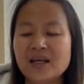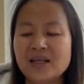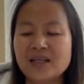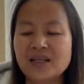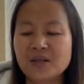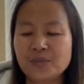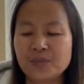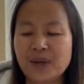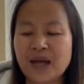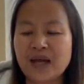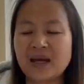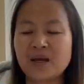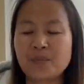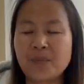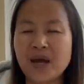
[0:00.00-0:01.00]
硬
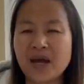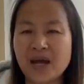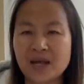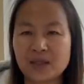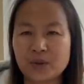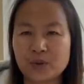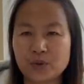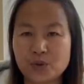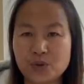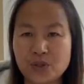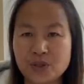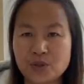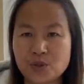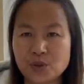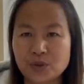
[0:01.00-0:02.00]
盘和办案的
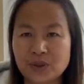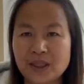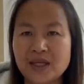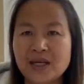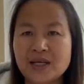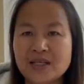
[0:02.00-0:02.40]
卷宗的。